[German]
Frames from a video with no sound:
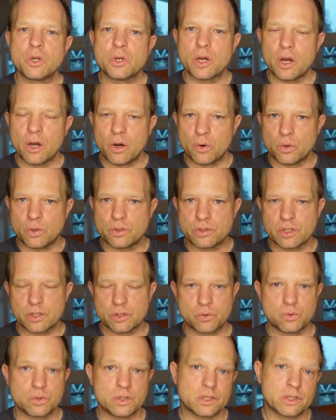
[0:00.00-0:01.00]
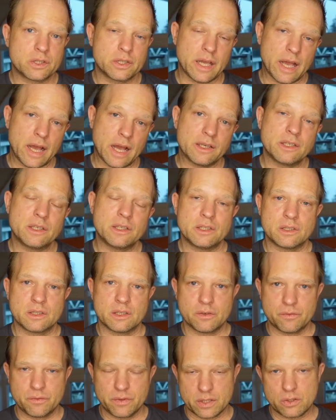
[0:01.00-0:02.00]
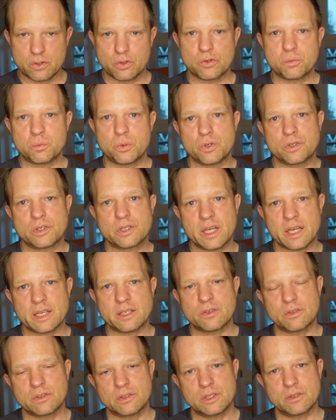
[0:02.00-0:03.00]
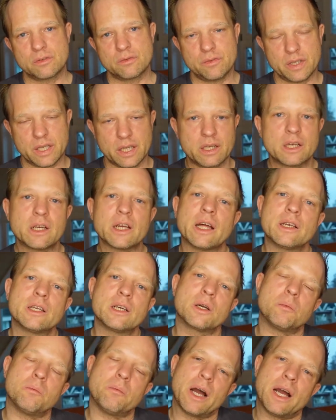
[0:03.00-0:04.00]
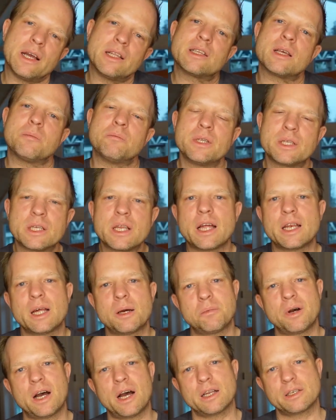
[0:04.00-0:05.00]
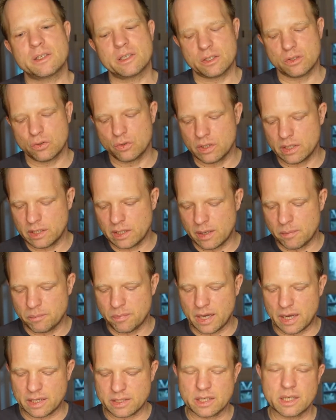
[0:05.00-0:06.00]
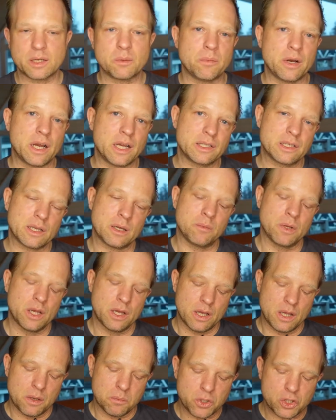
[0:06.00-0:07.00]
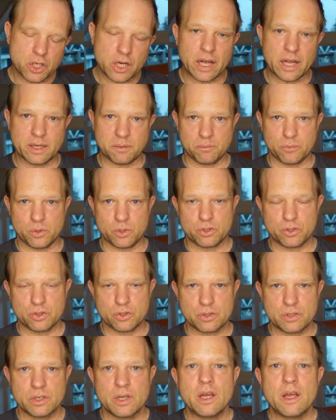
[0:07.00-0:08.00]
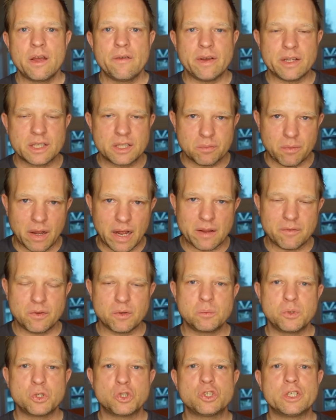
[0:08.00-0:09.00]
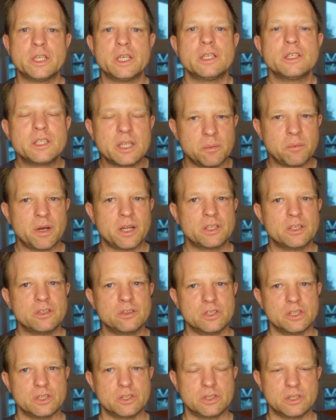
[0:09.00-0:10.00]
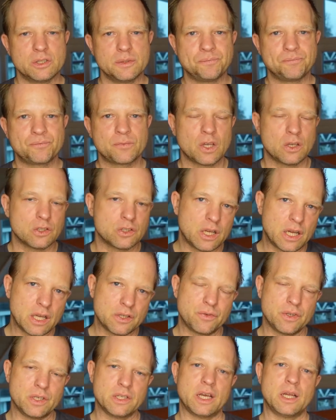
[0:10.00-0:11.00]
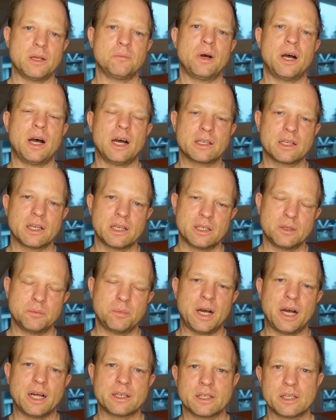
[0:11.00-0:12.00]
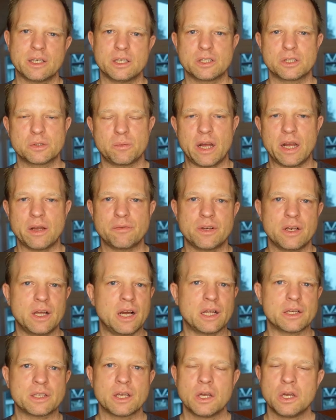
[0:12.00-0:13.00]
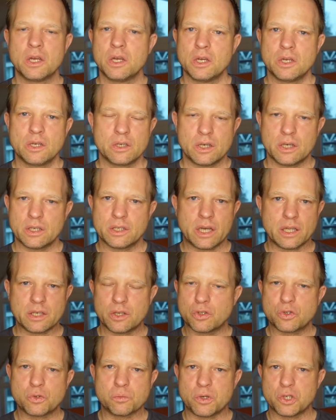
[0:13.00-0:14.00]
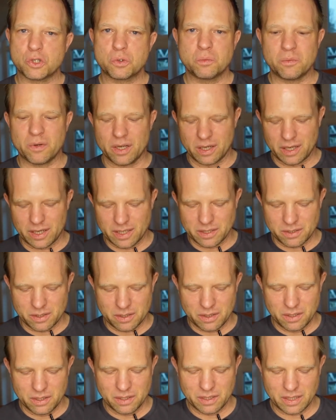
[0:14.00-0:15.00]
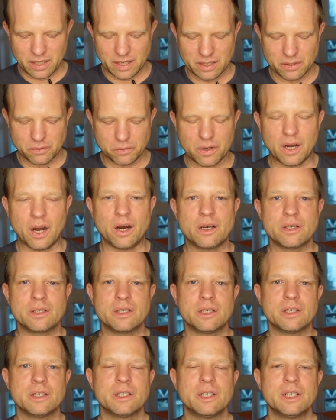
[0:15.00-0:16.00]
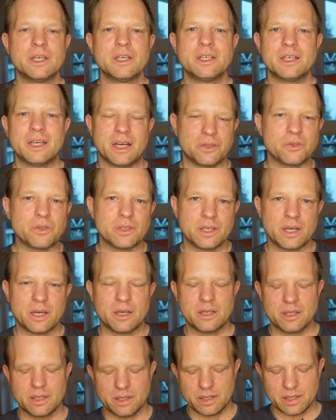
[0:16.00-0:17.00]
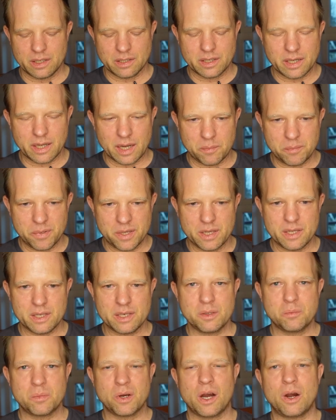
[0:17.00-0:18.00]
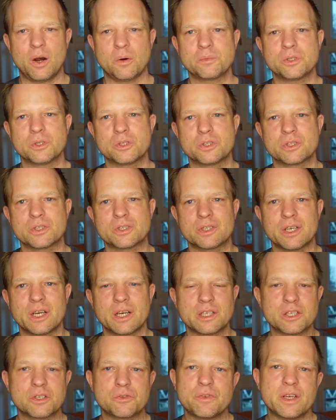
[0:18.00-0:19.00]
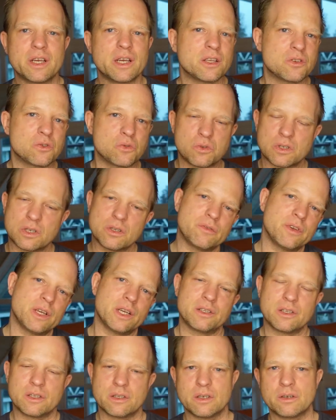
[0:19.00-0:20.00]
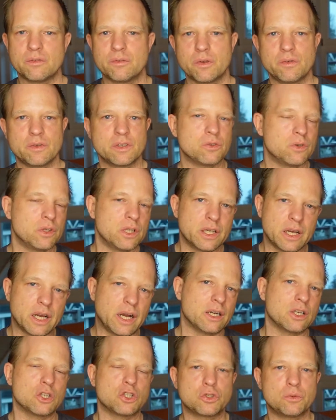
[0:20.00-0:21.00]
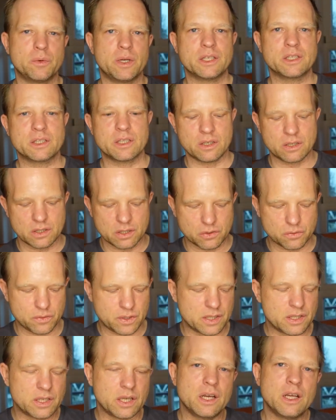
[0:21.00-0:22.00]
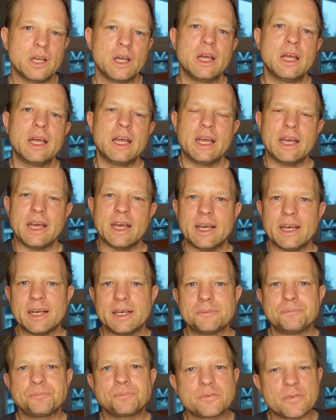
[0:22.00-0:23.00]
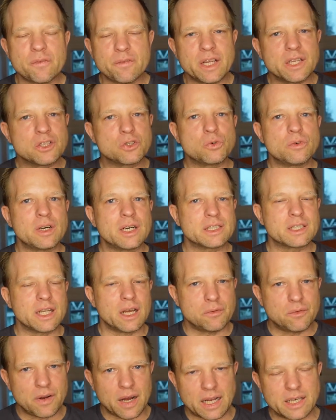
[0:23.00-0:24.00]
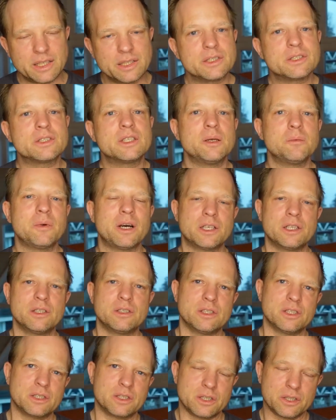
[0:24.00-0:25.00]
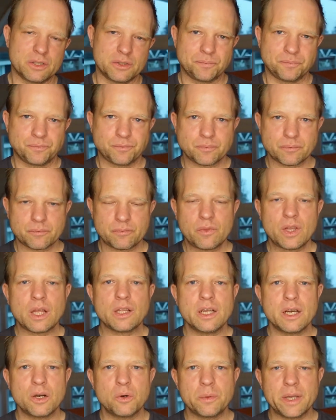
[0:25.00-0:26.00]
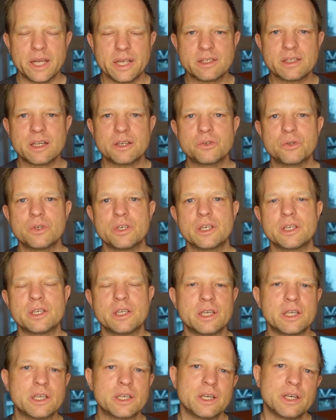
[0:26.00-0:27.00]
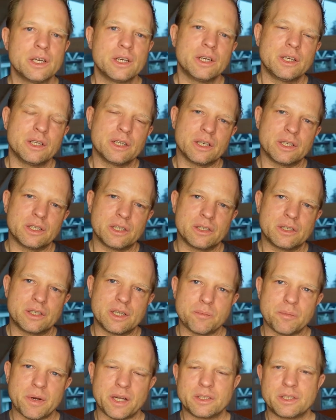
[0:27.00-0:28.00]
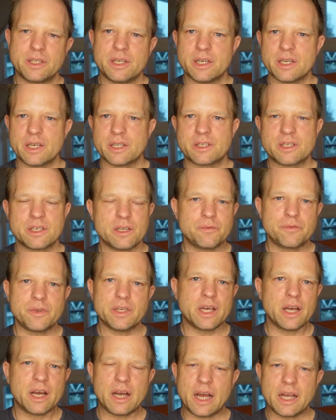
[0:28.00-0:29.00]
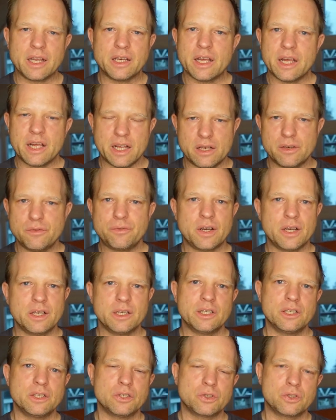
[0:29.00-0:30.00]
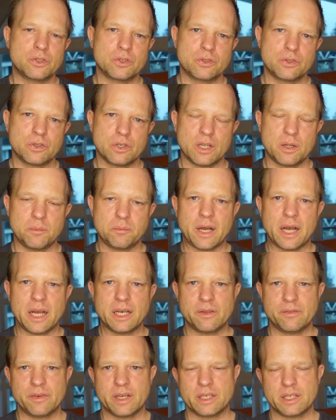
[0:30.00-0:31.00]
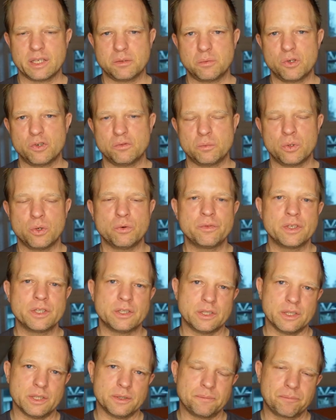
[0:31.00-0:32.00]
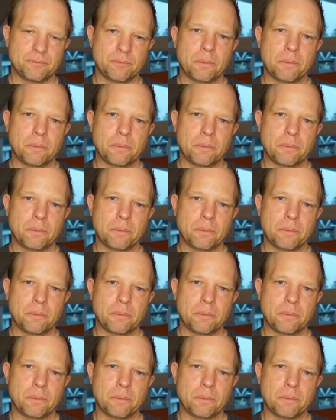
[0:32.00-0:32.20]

Ja, und dass du das gerne, diesen Entwicklungsprozess und diesen Weg gerne gemeinsam mit deiner Partnerin oder deinem Partner gemeinsam beschreiten möchtest. Wenn Zweifel bestehen, thematisiert die. Das heißt, wenn dein Partner, deine Partnerin Zweifel hat, äh, ich hatte zum Beispiel mal eine, eine Frau, die also in einer, in einer Therapie, die behauptet, ja, das wäre ja so, dann wäre sie irgendwie wie so die Krankenschwester oder sowas, ja. Ähm, wenn sowas der Fall ist, thematisiert das. Darum geht es natürlich nicht, ja, dass jemand hier jetzt irgendwie der reine Helfer ist, sondern beide werden davon profitieren.